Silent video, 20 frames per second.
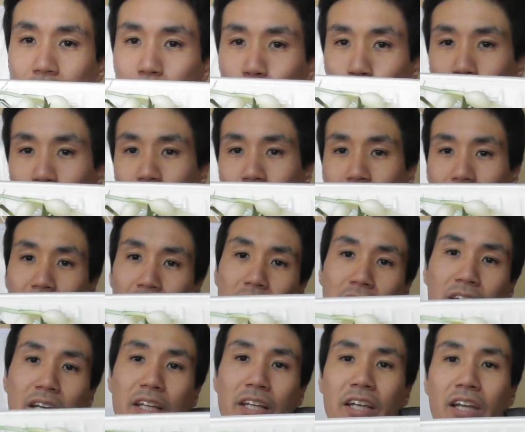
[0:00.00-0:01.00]
スポンジとかやら
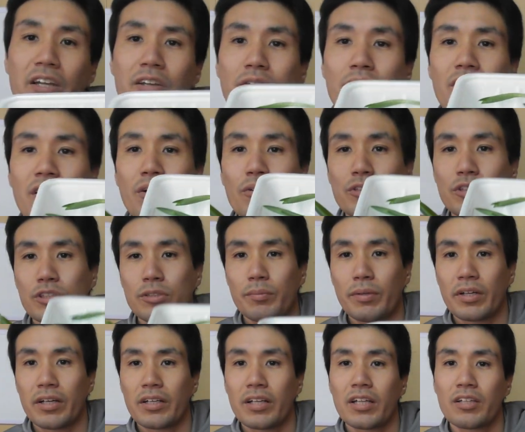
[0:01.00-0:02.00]
ないでやるのがおすす
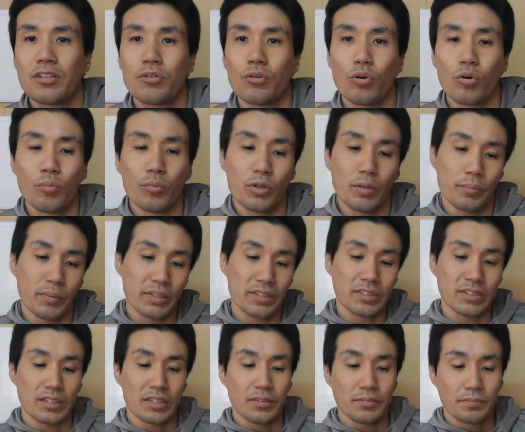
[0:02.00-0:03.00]
めかなと思いま
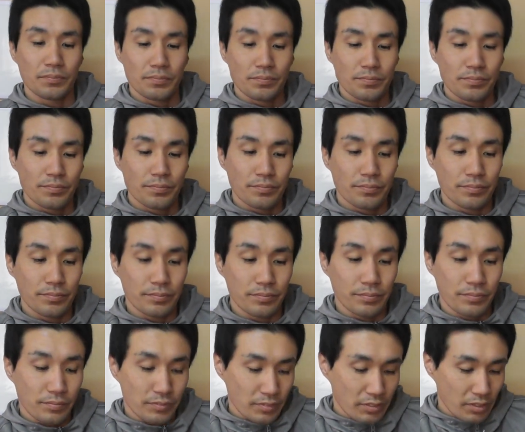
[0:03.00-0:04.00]
す、う
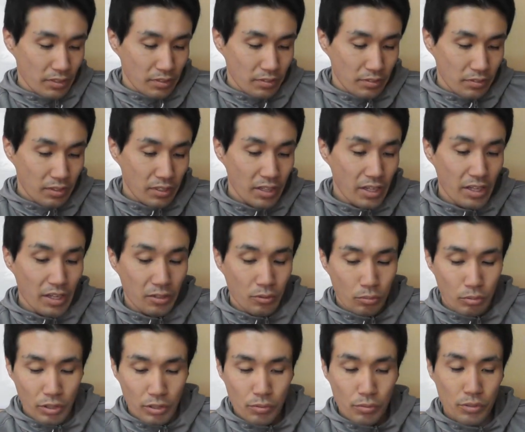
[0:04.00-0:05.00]
ん、で
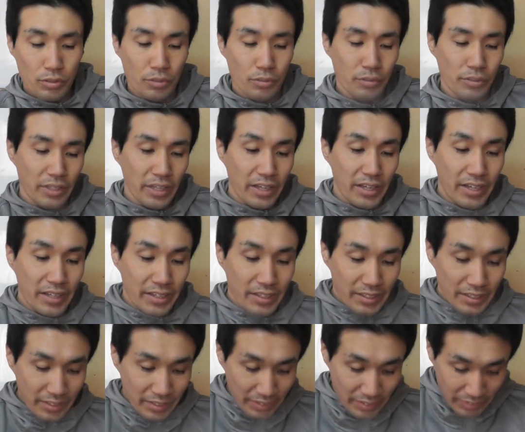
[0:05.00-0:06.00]
これを今日ね
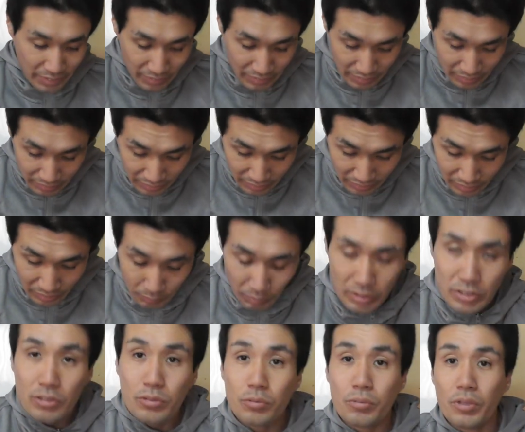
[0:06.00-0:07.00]
えー、ま
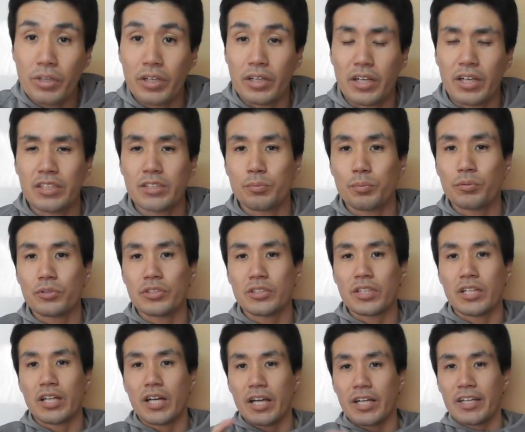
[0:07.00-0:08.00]
あ、ちょっとこれからスポンジ
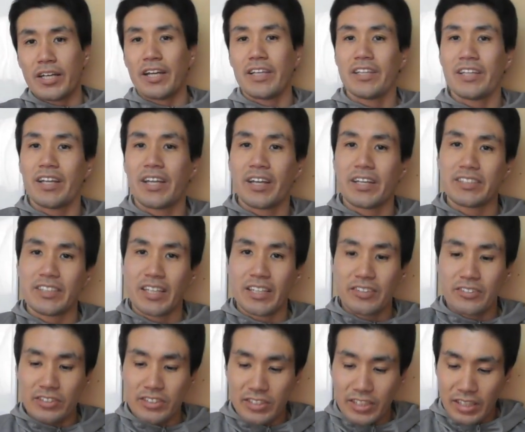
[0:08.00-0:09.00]
が中に入ってないか
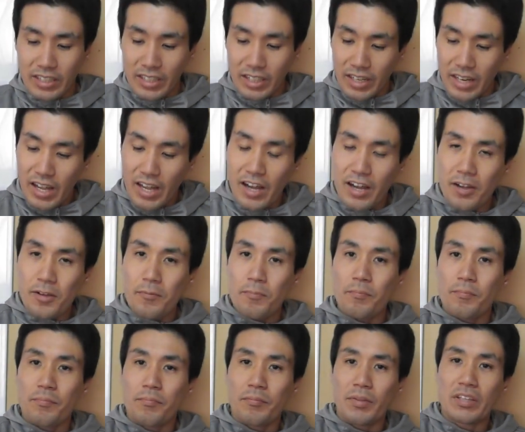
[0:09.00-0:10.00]
チェックしてから、
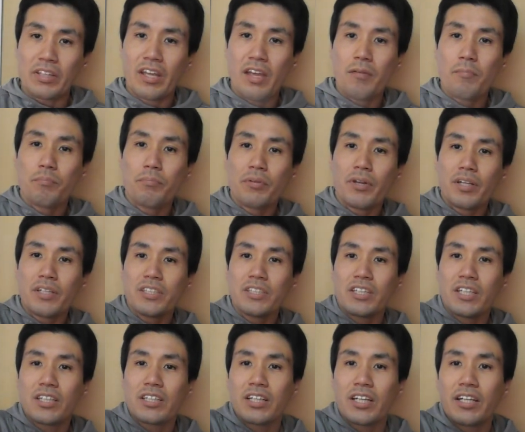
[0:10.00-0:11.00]
まあ、天ぷらに
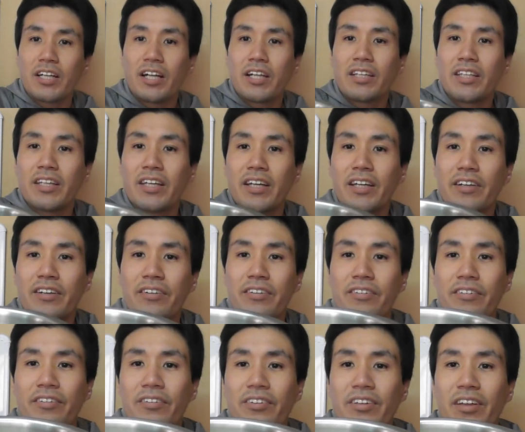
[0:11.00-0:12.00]
していきたいなって
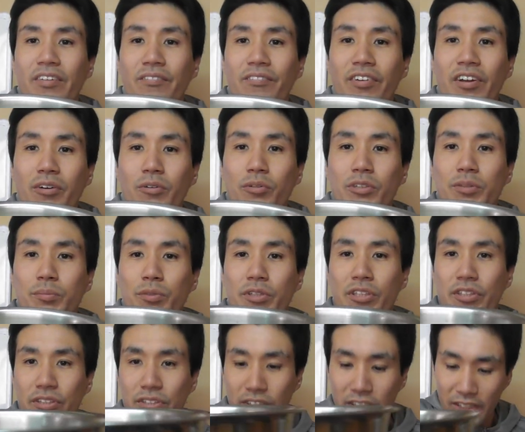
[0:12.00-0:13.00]
この天ぷらコツも
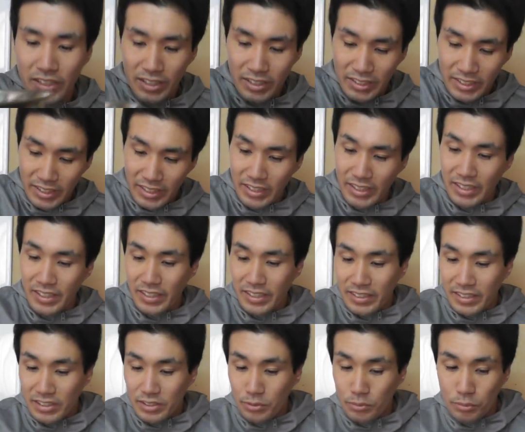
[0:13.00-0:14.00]
作ってきたんで
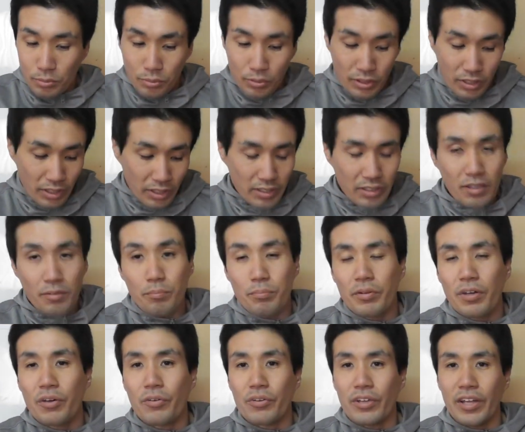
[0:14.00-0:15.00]
倉庫の中で天
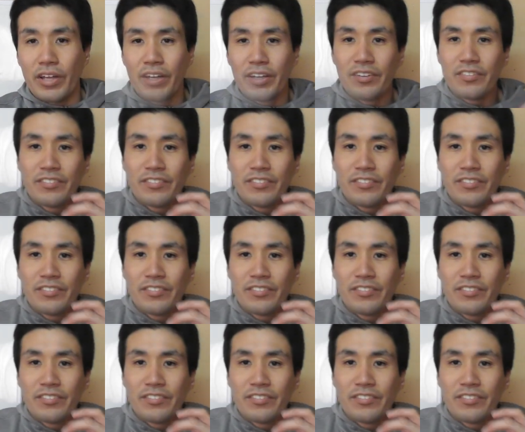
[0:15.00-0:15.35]
ぷらをね